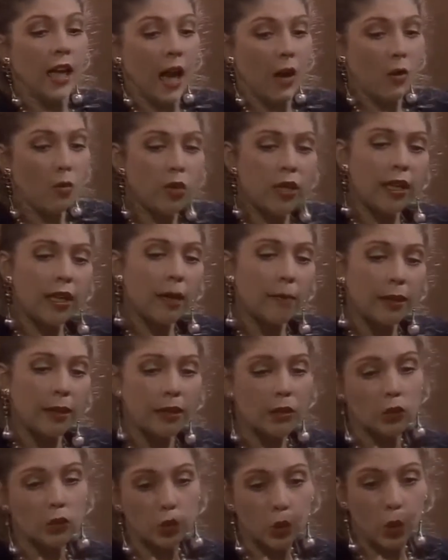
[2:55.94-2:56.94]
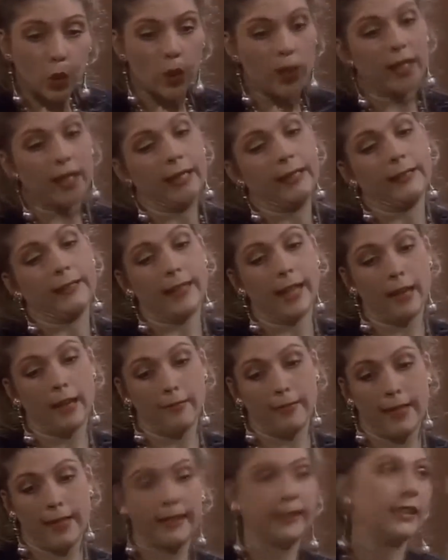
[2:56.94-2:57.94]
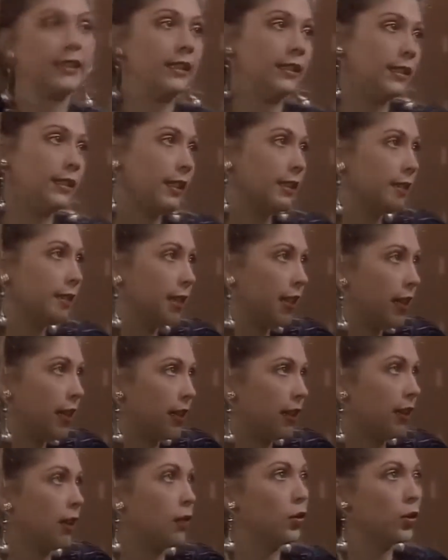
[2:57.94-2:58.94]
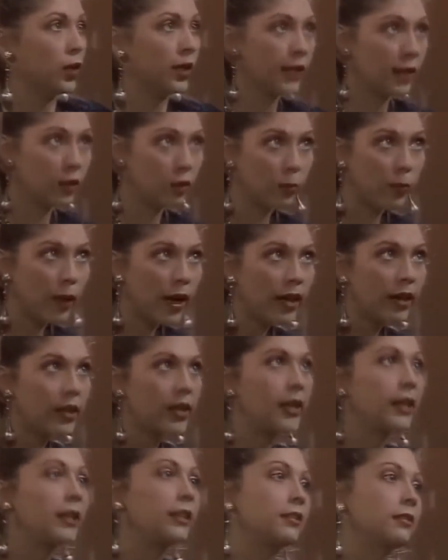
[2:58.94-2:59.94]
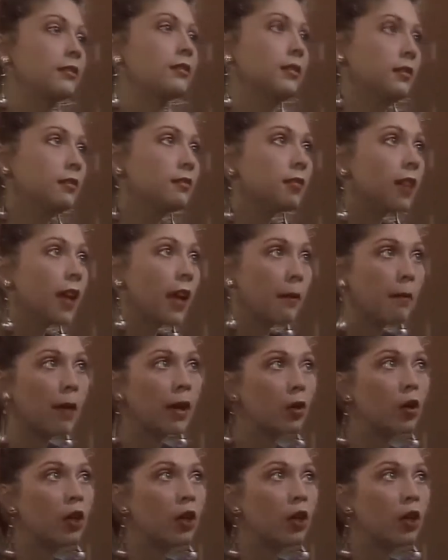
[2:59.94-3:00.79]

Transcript: L'unica persona che sappia con sicurezza dove si trovi ora tuo padre è